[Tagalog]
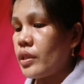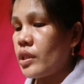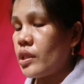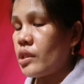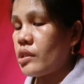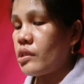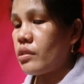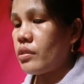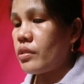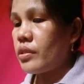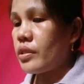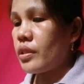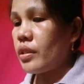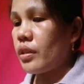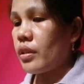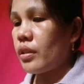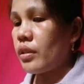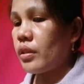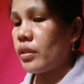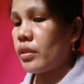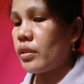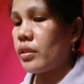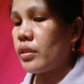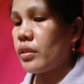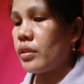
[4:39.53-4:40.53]
na na-send
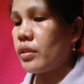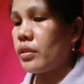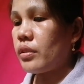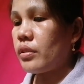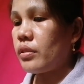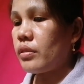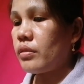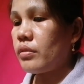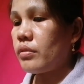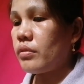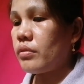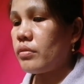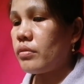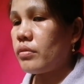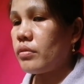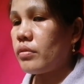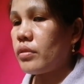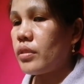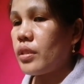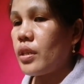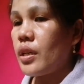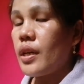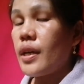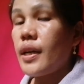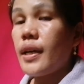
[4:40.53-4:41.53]
sa akin.
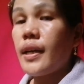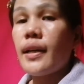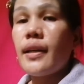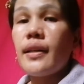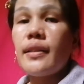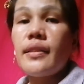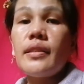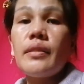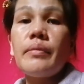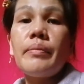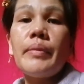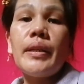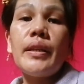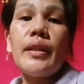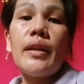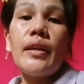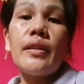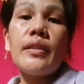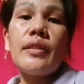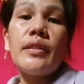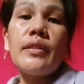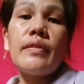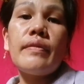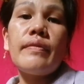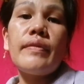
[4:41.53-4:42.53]
Kasi may
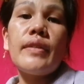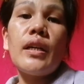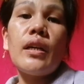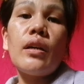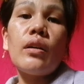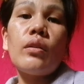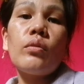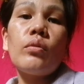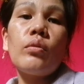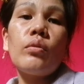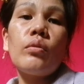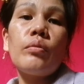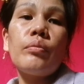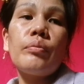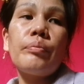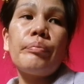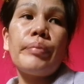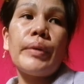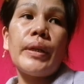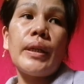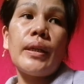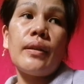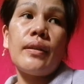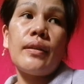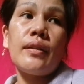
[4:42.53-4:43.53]
na-receive na
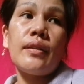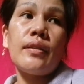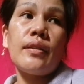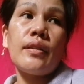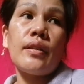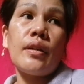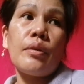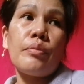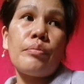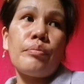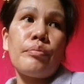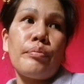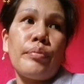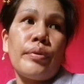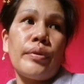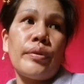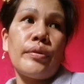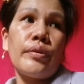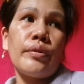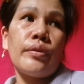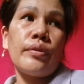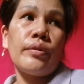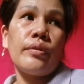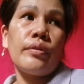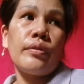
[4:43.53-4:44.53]
akong PIN
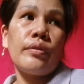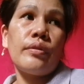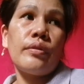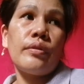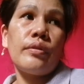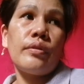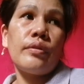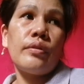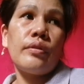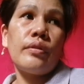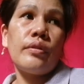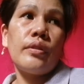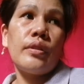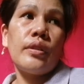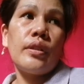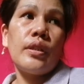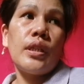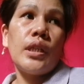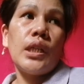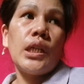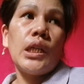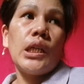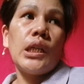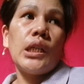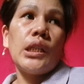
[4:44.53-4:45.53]
number
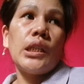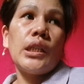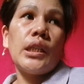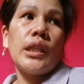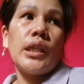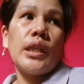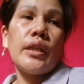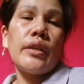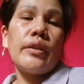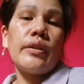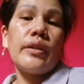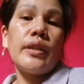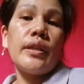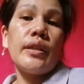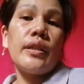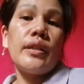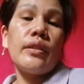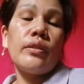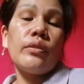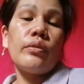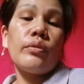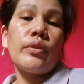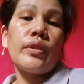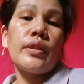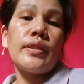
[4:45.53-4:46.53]
na
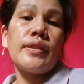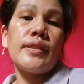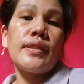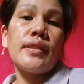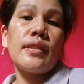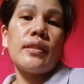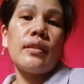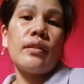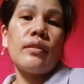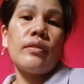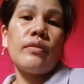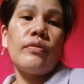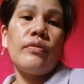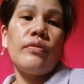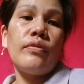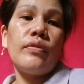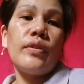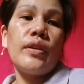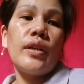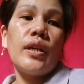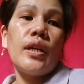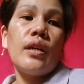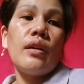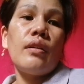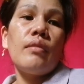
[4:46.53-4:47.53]
ready to receive.
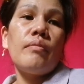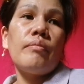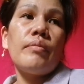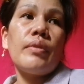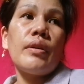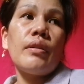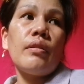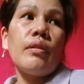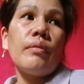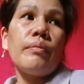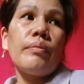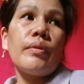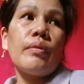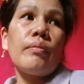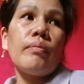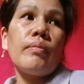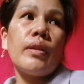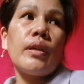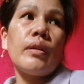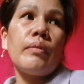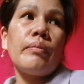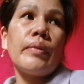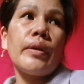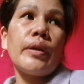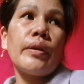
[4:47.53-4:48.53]
Pero ang
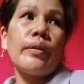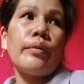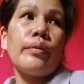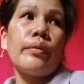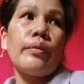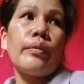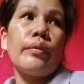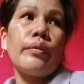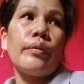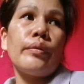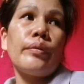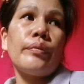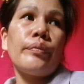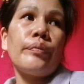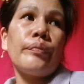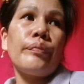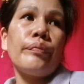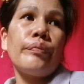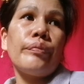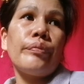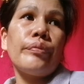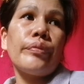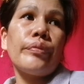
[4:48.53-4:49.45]
problema ko,